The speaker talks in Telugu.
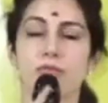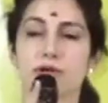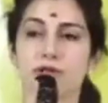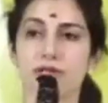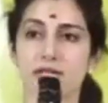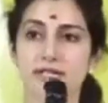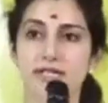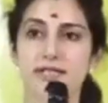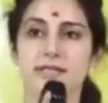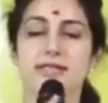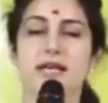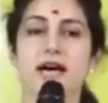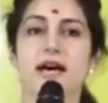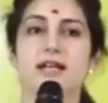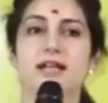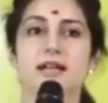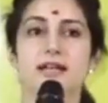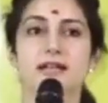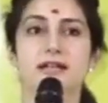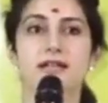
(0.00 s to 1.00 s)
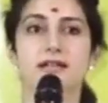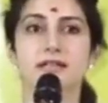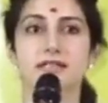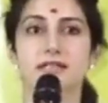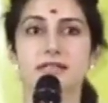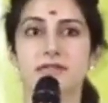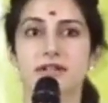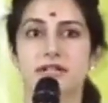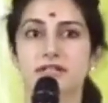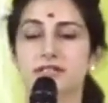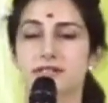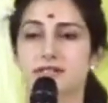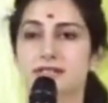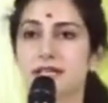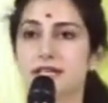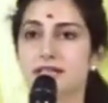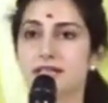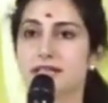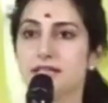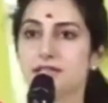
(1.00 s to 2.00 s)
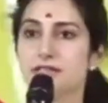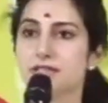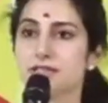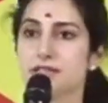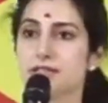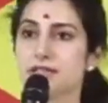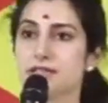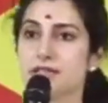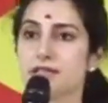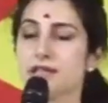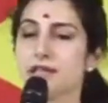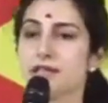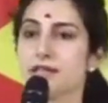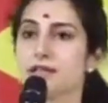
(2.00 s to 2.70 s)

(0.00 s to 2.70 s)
మొదటిసారి రిజర్వేషన్స్ అందించింది